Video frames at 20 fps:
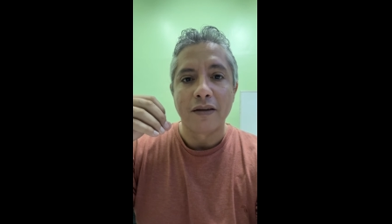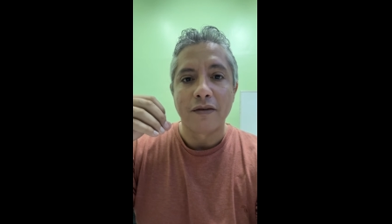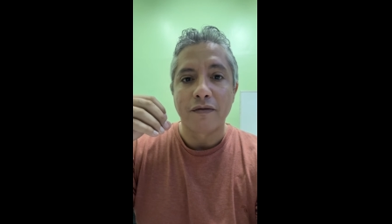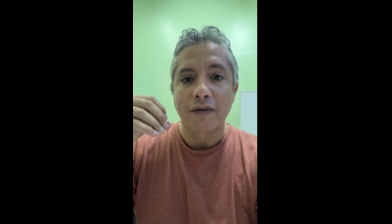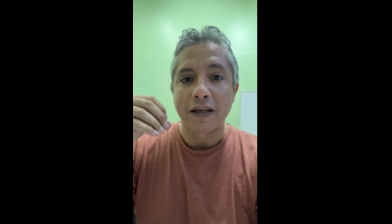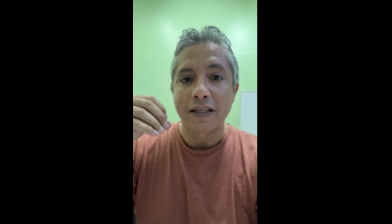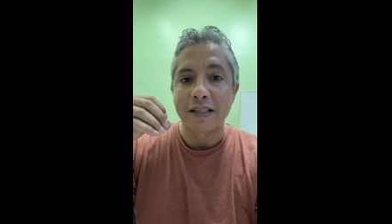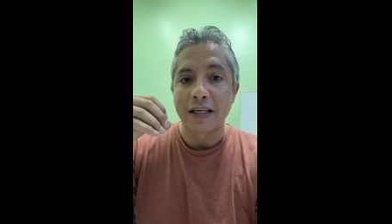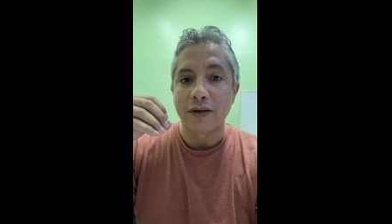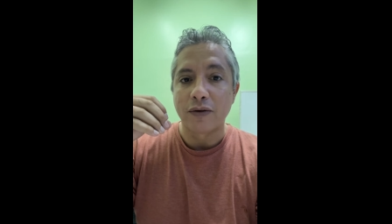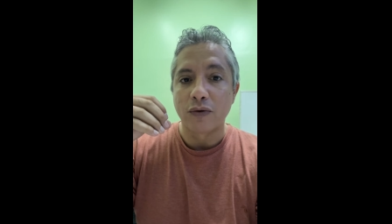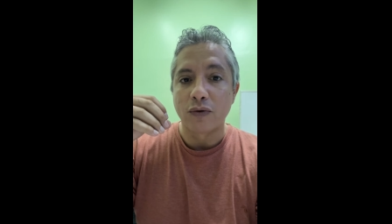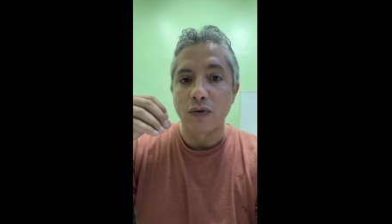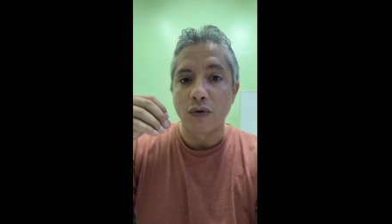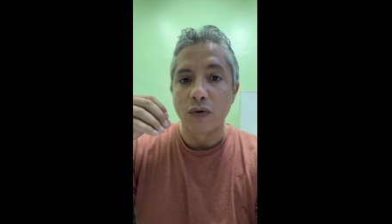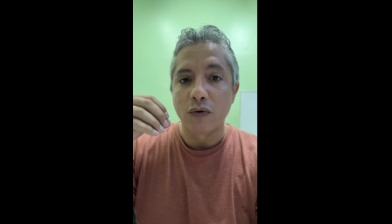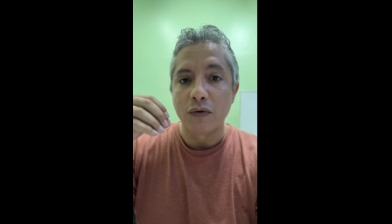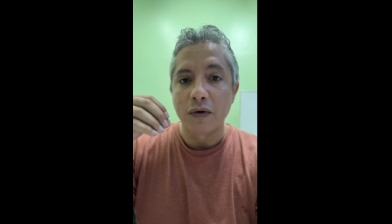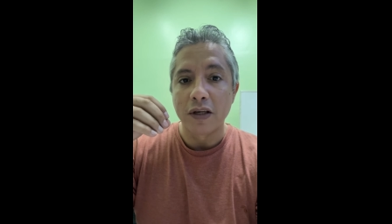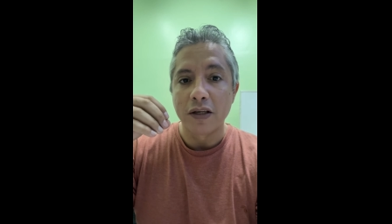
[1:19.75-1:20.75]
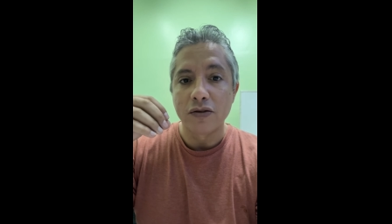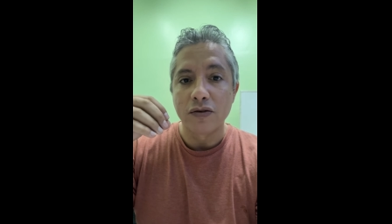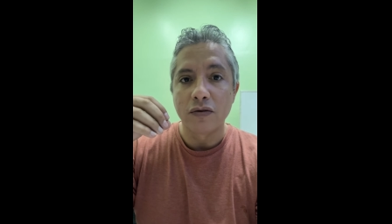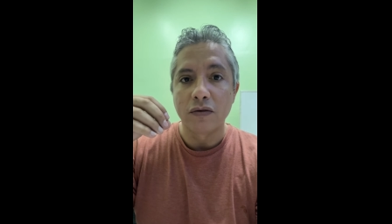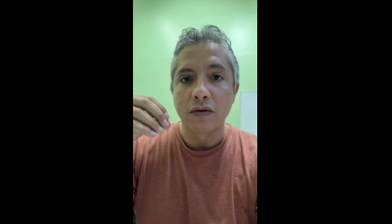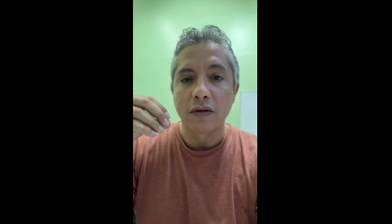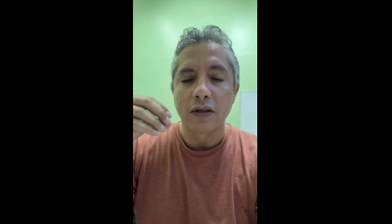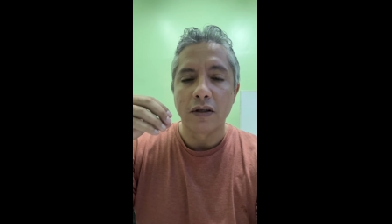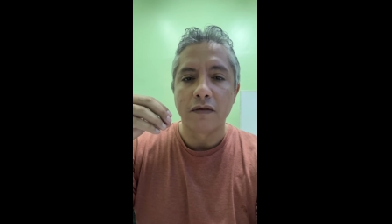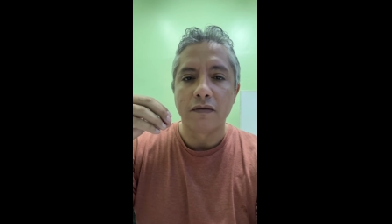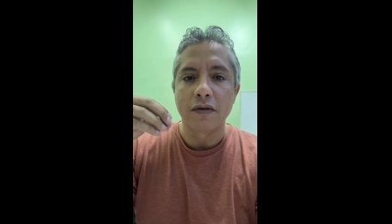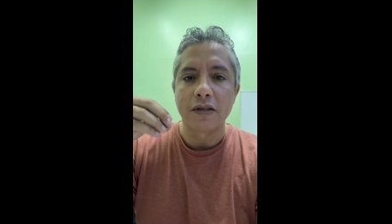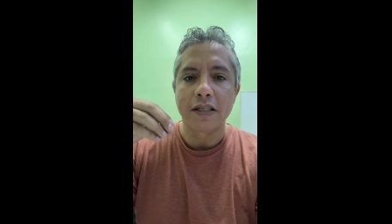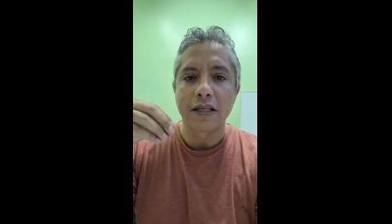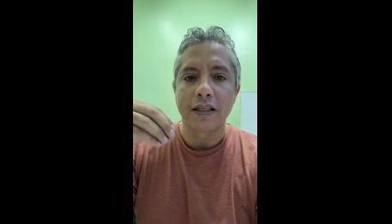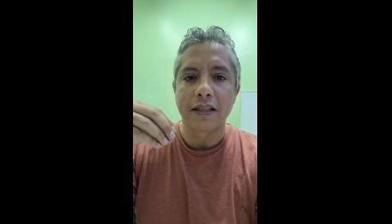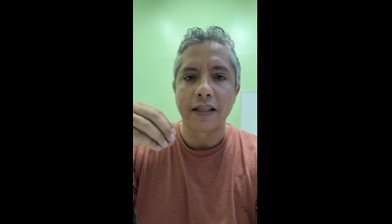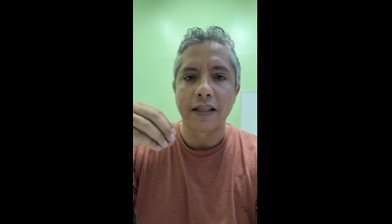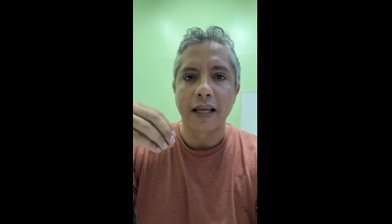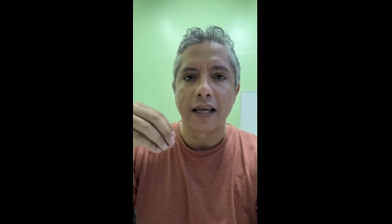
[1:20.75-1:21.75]
fazendo com isso que
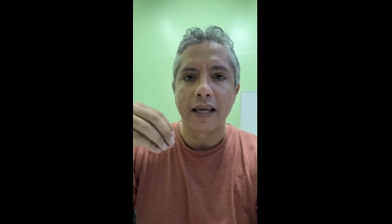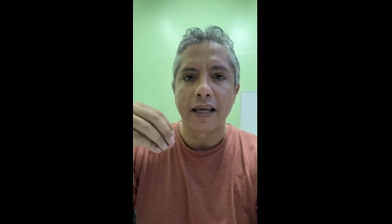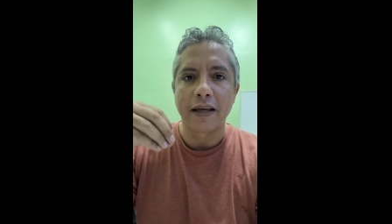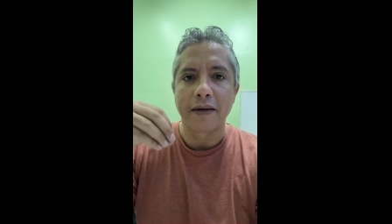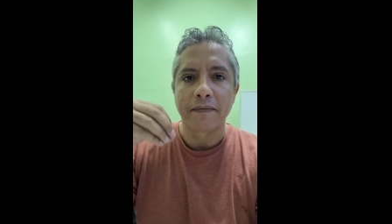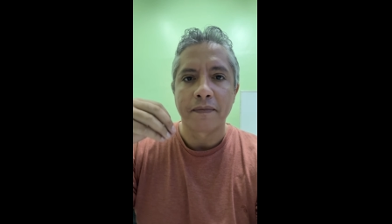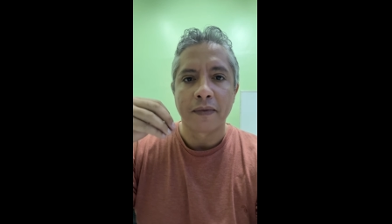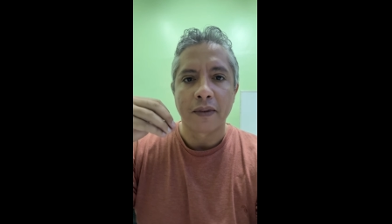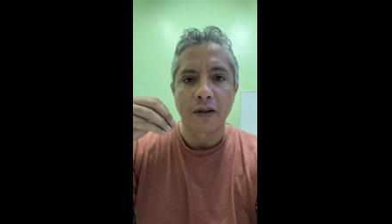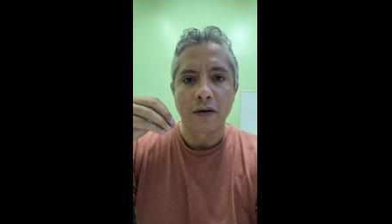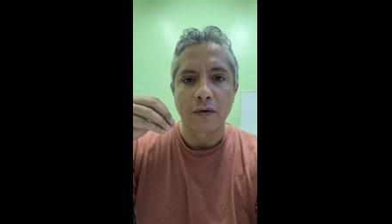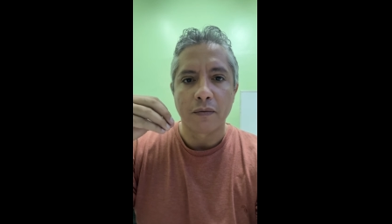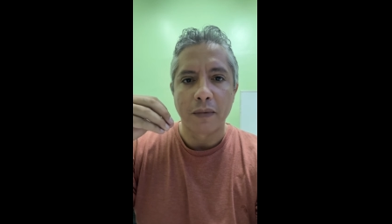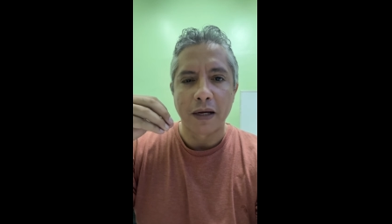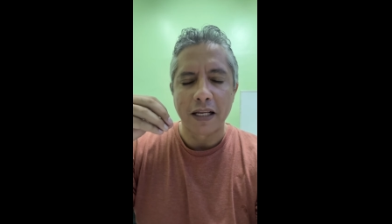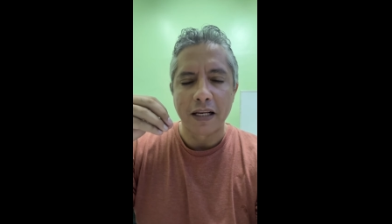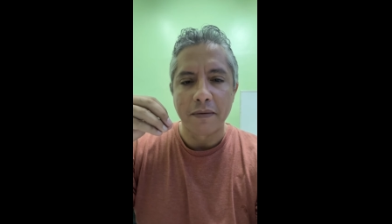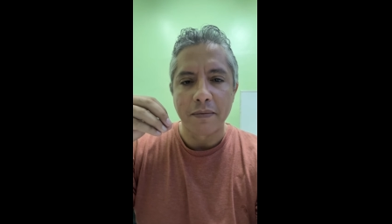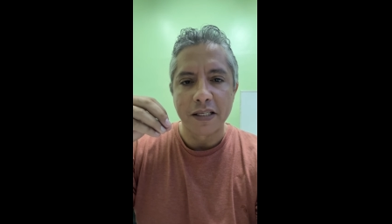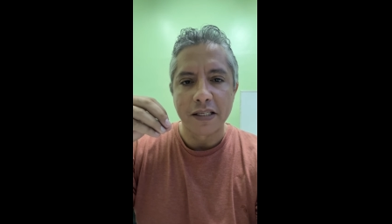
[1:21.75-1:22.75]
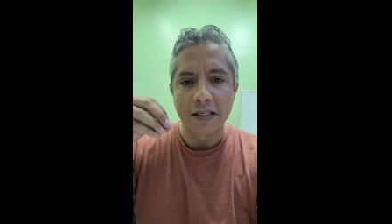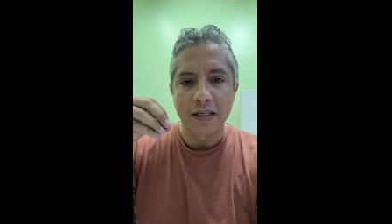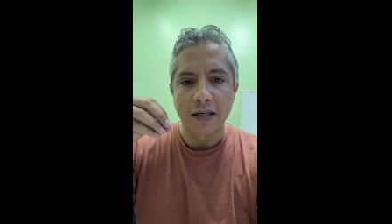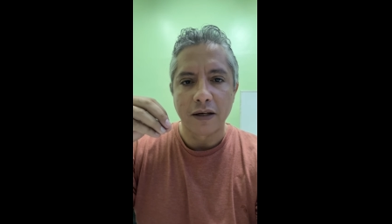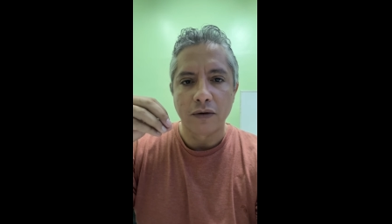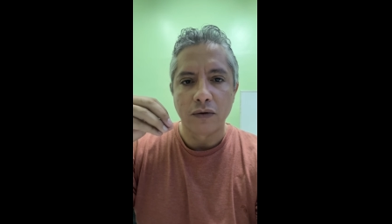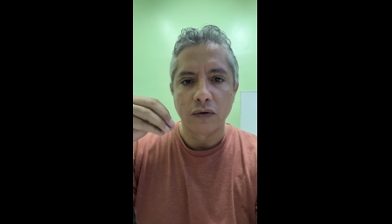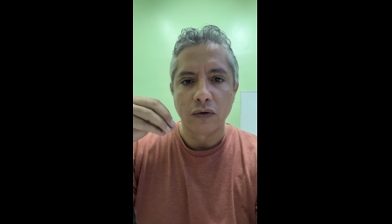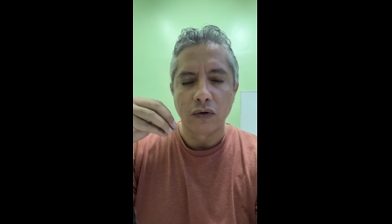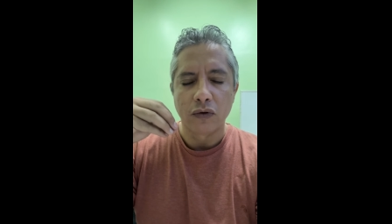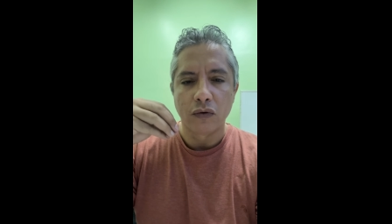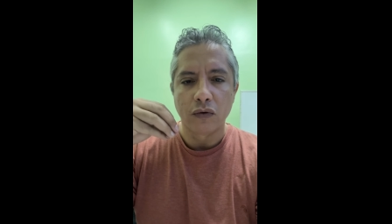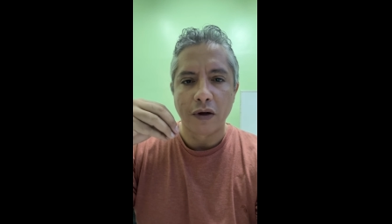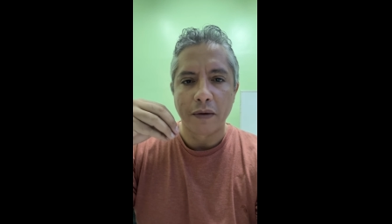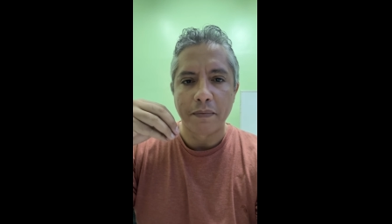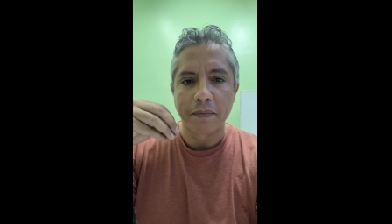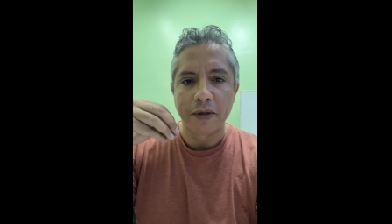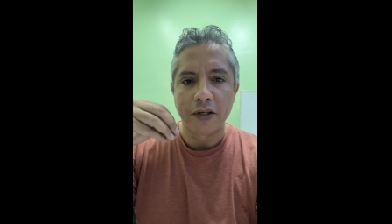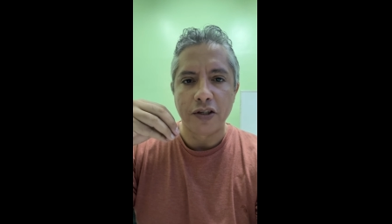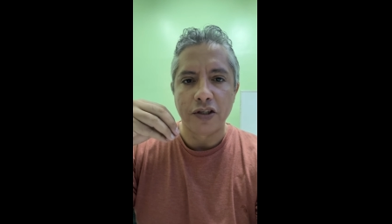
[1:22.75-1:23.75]
você tenha uma inibição do
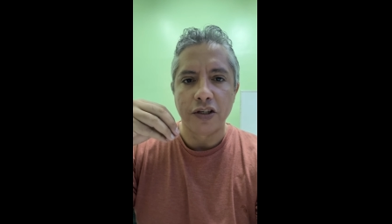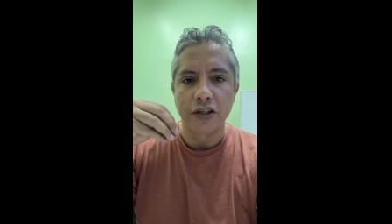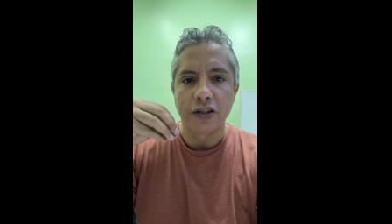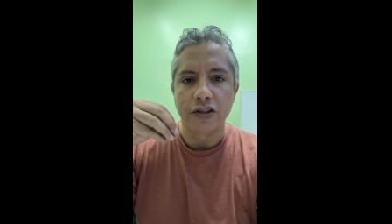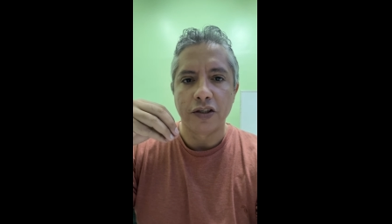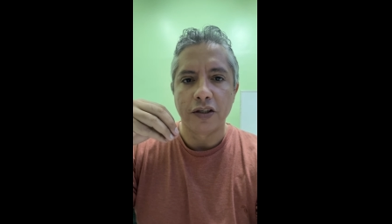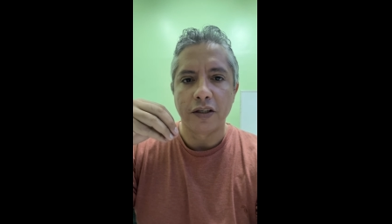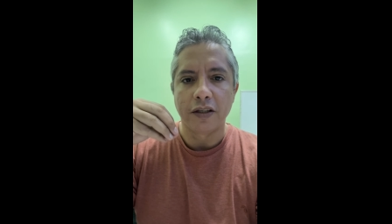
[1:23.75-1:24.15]
apetite.